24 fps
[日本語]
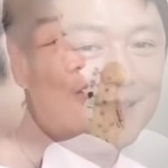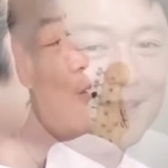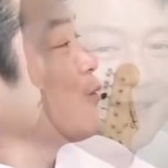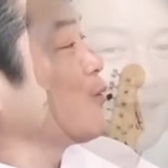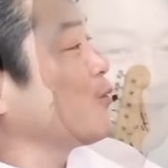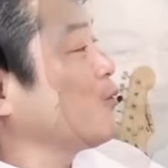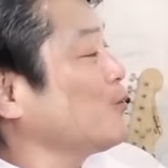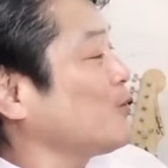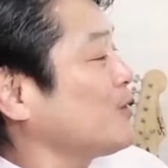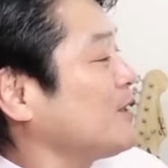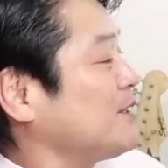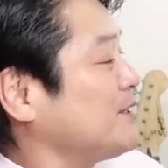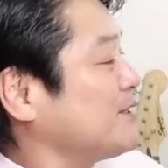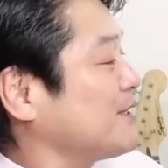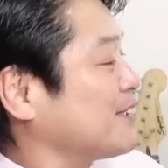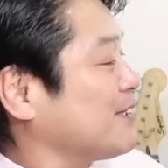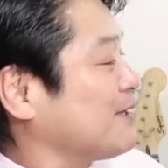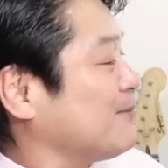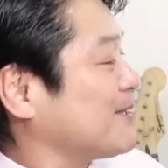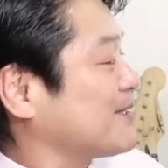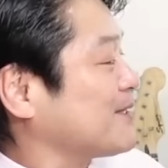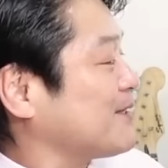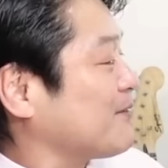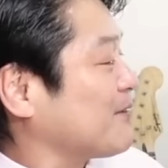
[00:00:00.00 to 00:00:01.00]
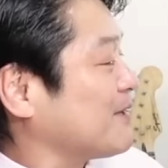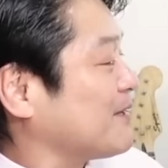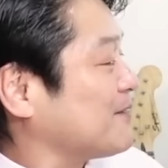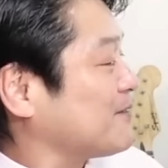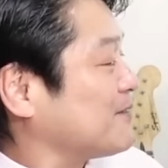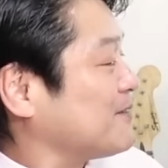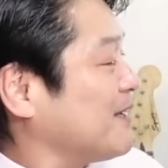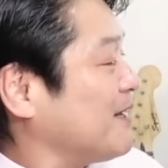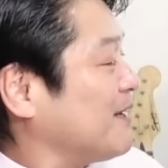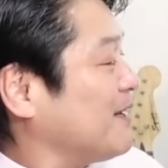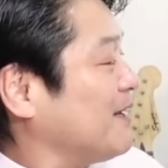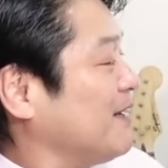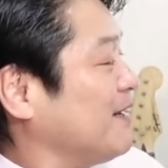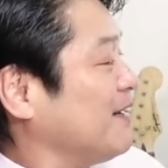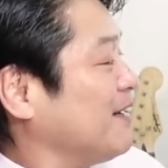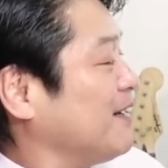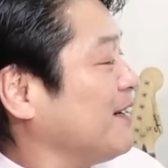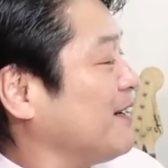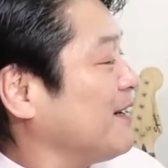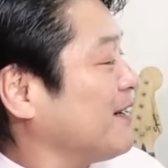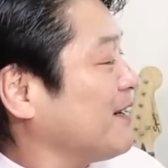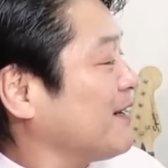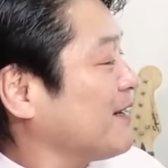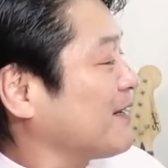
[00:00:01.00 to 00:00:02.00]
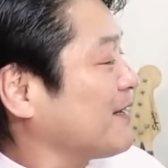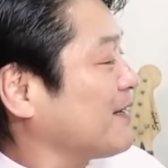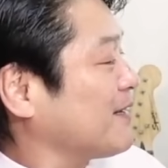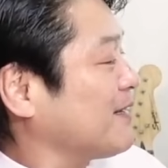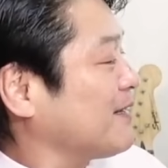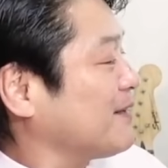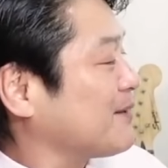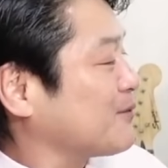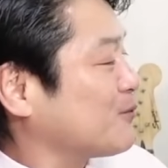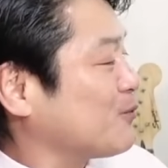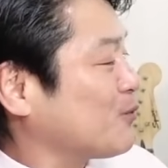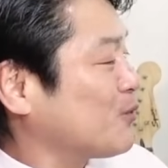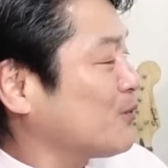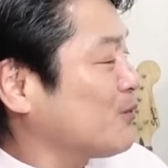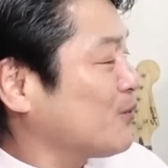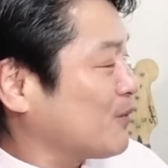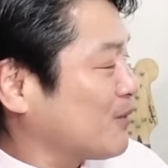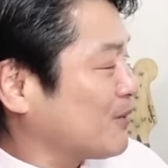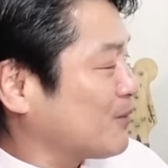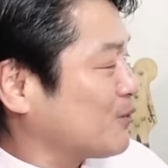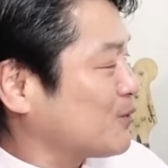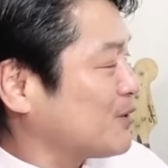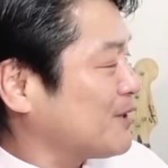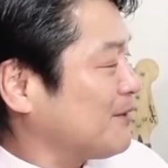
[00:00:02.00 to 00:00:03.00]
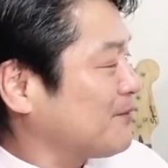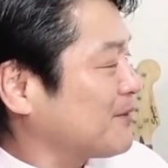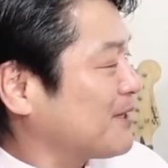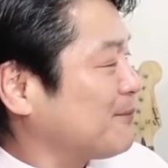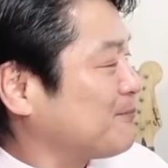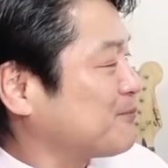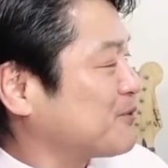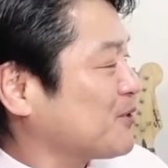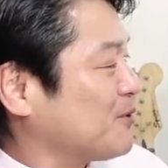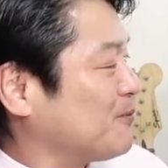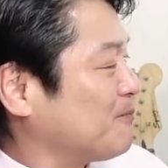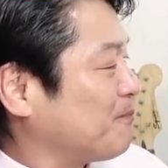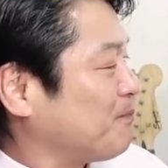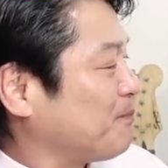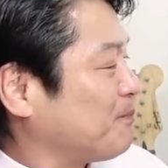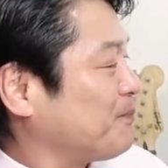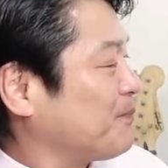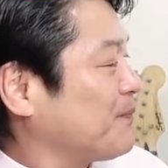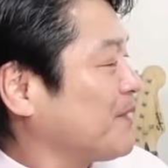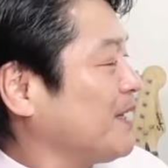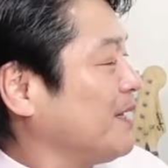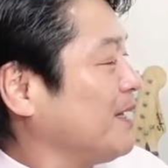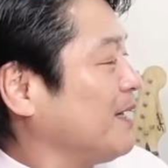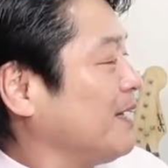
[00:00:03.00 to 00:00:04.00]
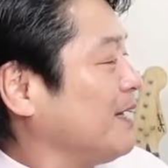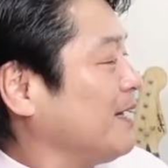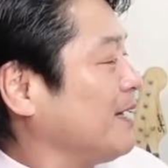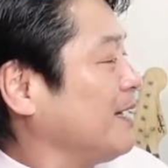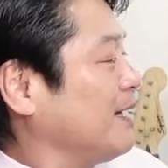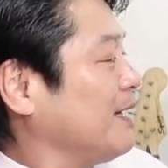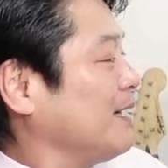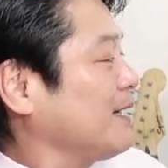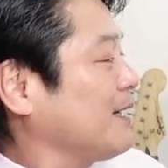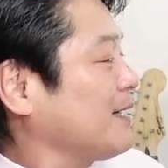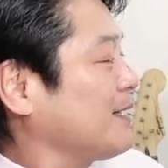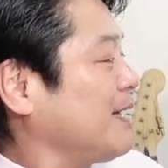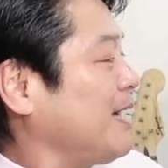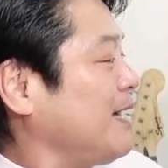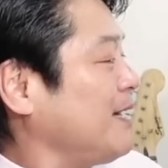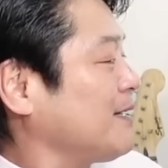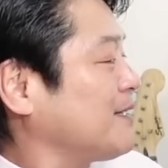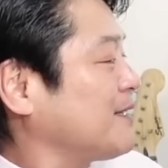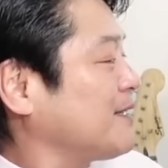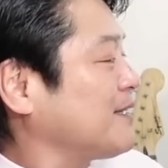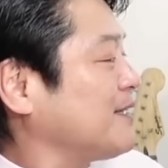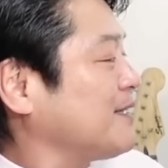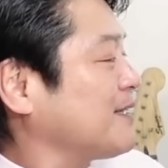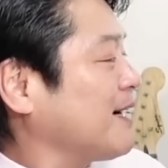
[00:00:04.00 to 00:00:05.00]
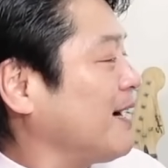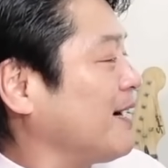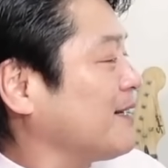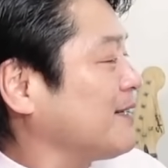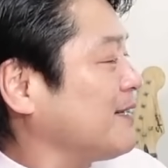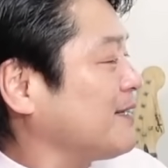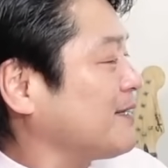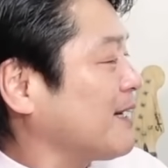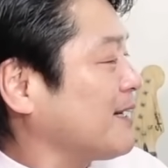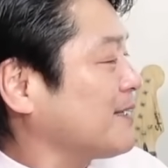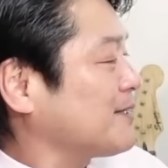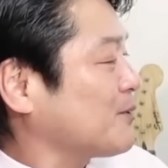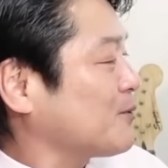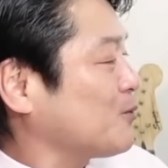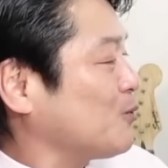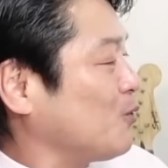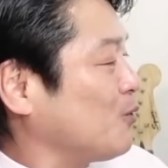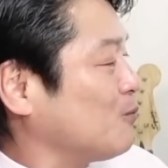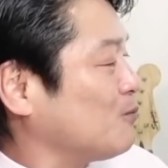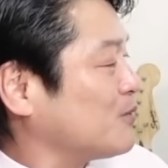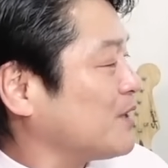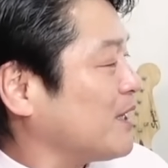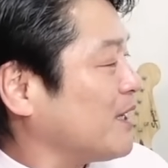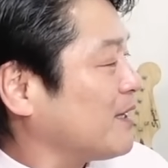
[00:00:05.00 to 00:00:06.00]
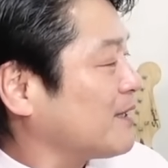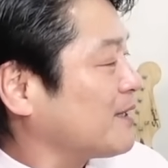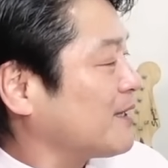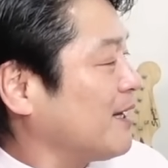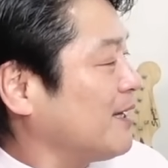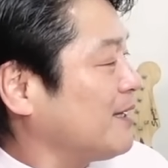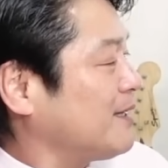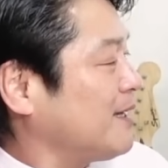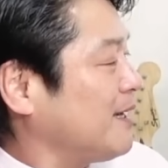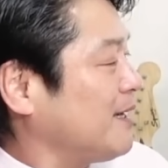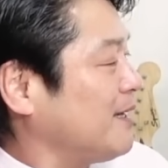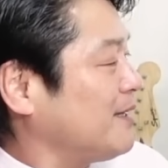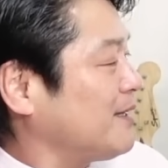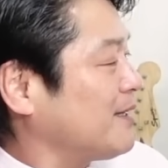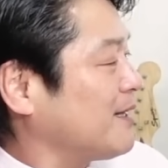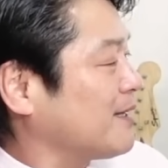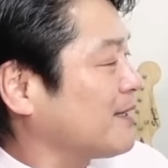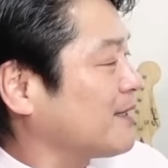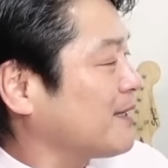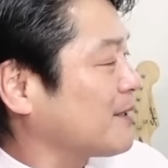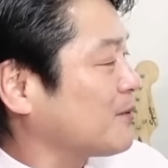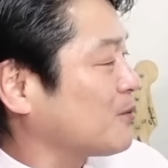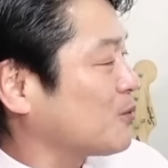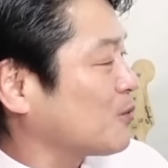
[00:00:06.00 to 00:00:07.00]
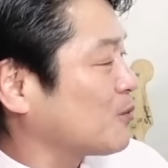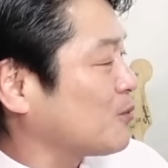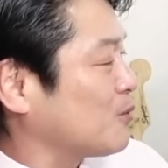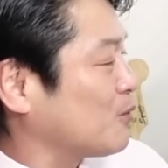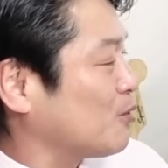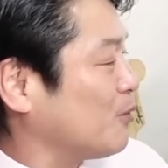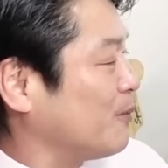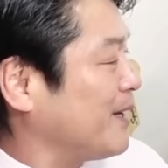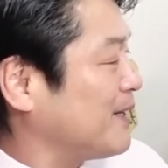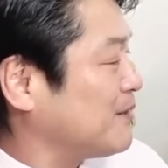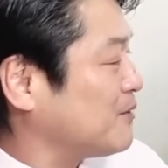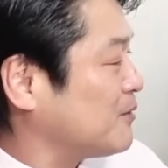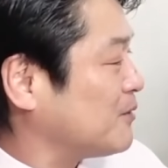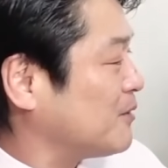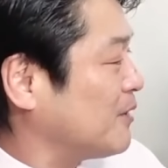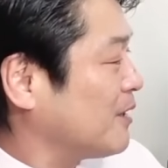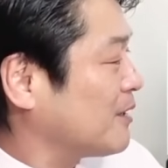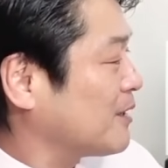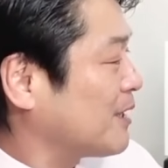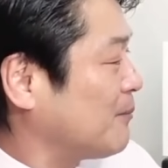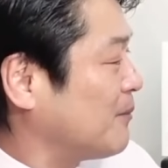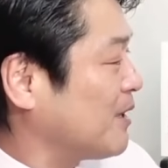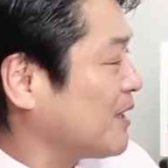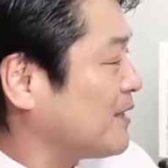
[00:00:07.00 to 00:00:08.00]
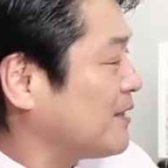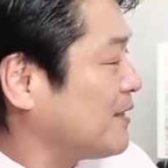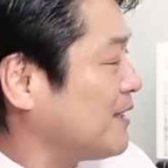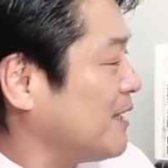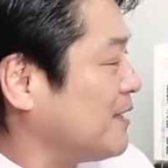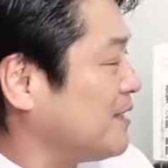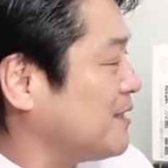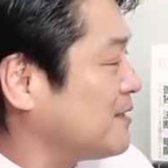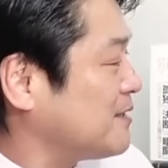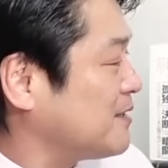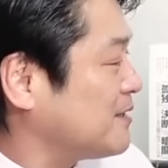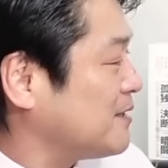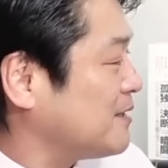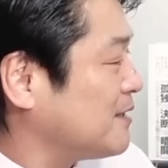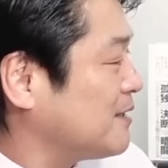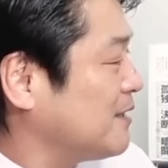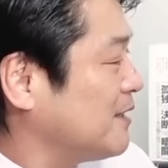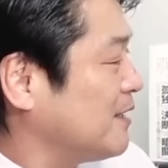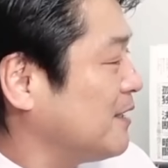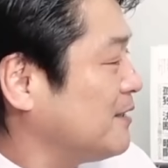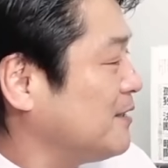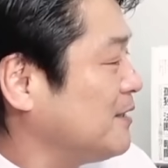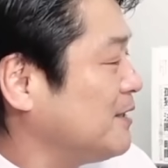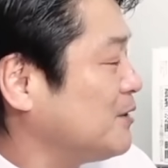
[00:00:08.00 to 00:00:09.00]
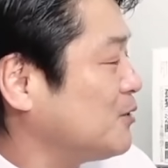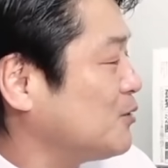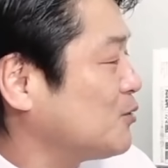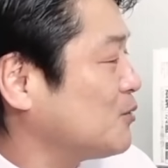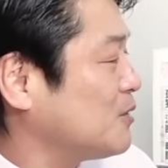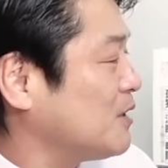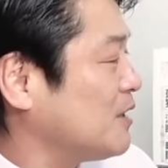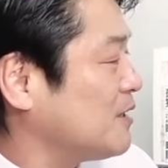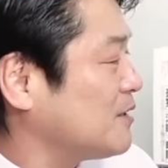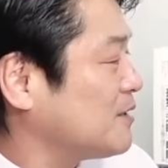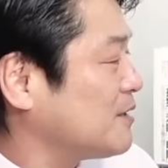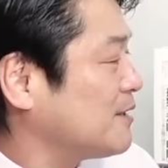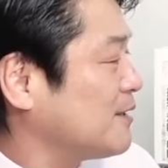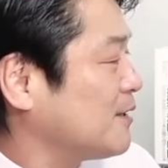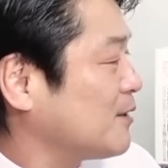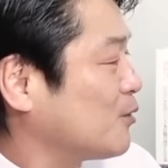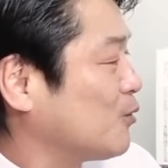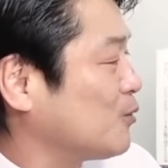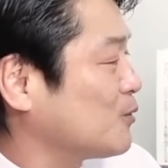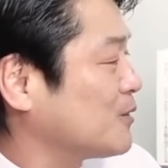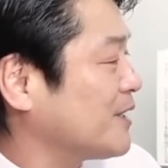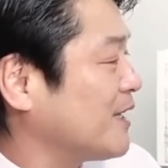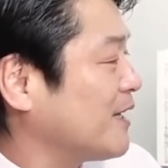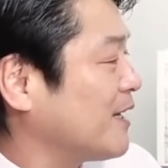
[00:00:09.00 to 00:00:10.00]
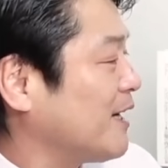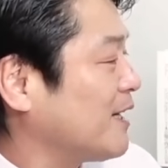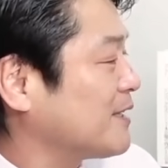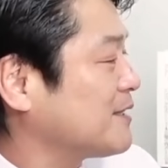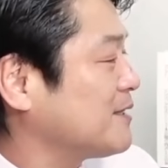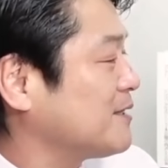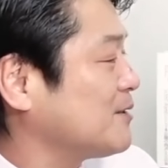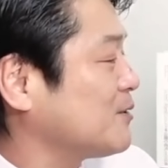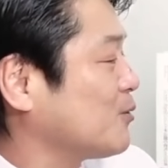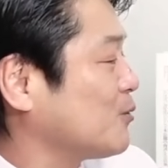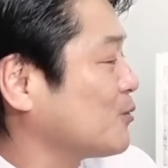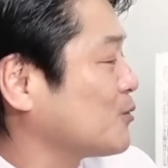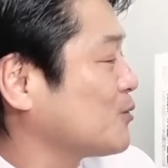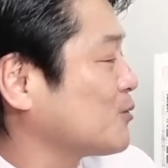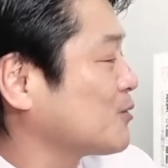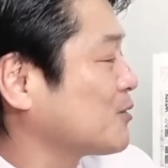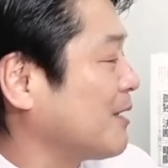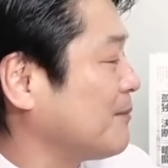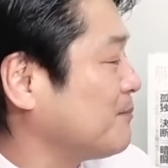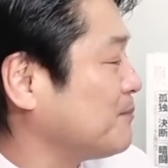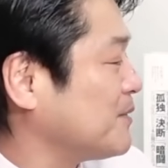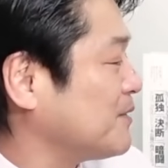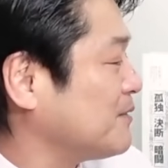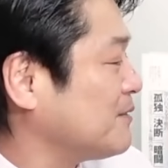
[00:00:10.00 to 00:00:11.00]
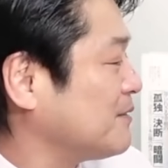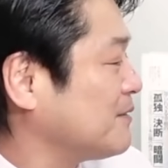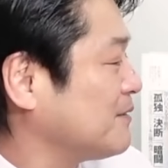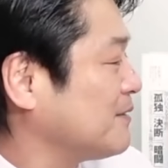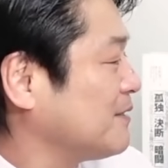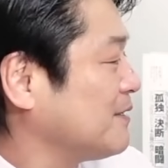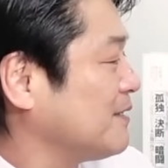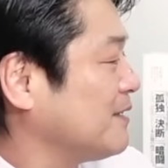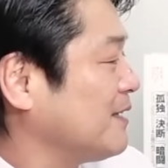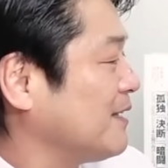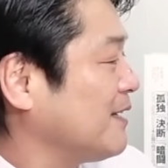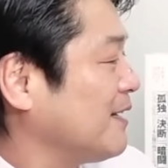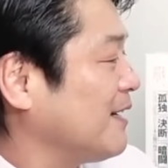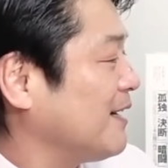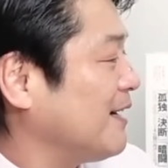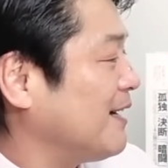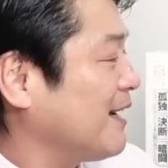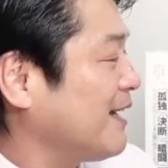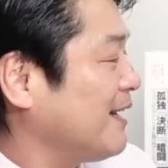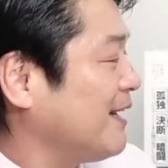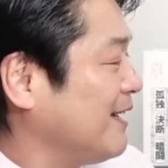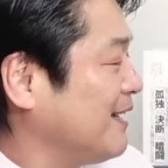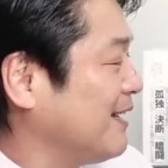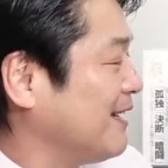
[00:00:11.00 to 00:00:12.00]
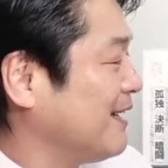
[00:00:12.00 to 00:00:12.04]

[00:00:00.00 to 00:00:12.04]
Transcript: この記事が出ましたのがですね、えー、ここの、こちらのキャプション。県危機管理対策本部で大変遺憾などと述べる玉城デニー知事。22日午前8時53分。あれ